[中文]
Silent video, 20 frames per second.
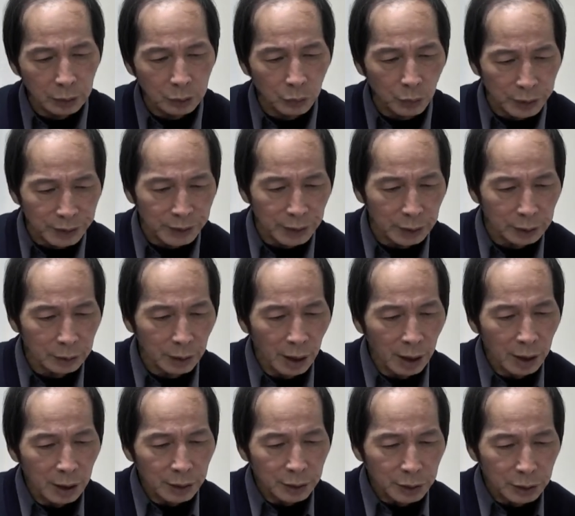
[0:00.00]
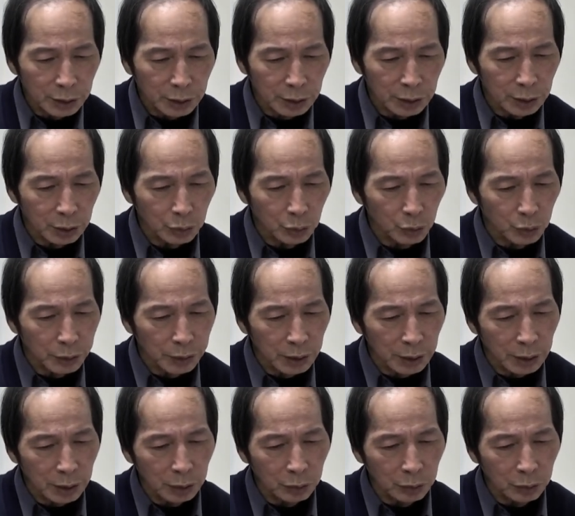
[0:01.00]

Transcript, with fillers: 闻声；是无色，